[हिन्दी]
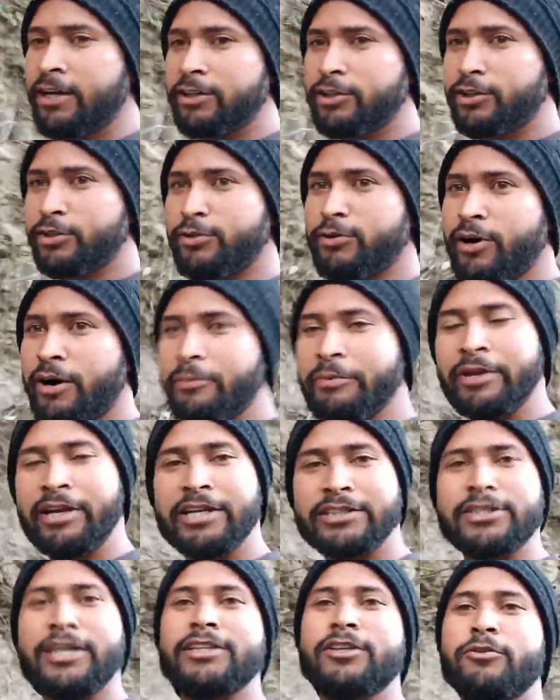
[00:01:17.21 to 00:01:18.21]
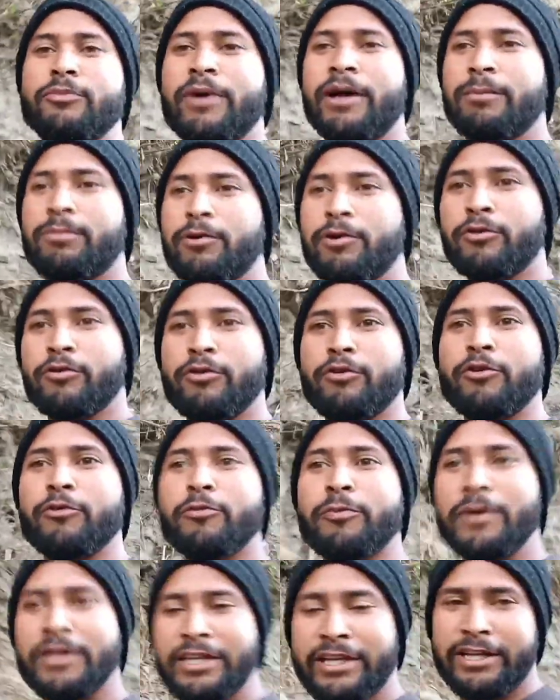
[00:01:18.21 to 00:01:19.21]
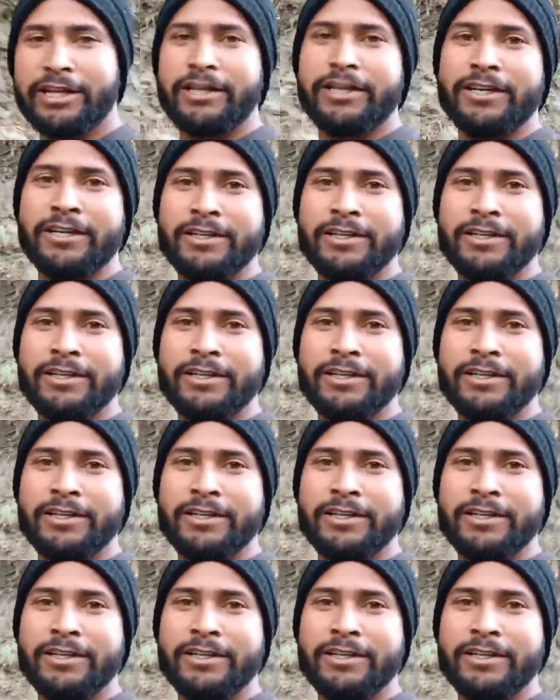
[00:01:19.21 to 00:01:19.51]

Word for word: तो अभी ले जाता हूँ मैं आप लोगों को पंदेरे